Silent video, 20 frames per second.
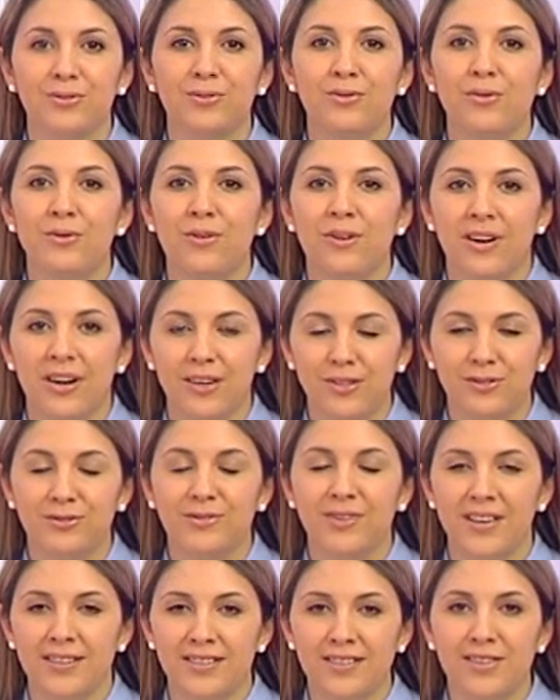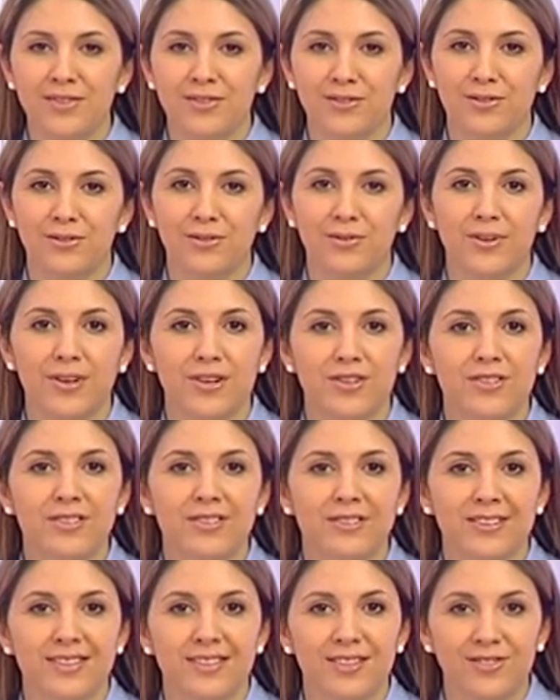но хочу надеяться, что
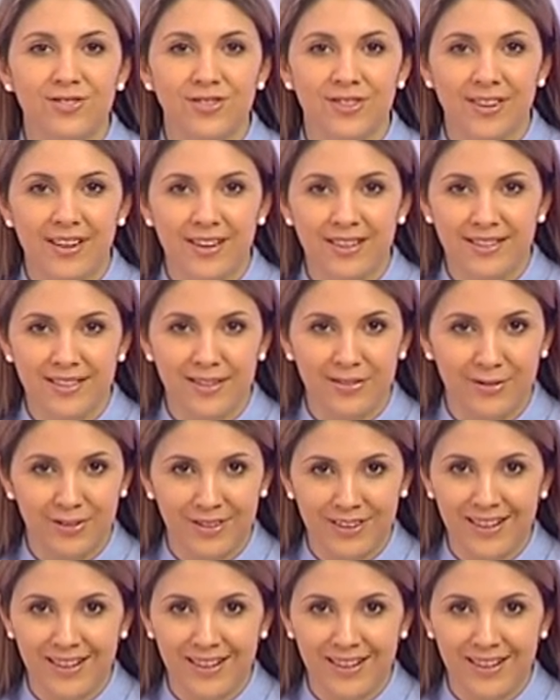горожане достаточно активны.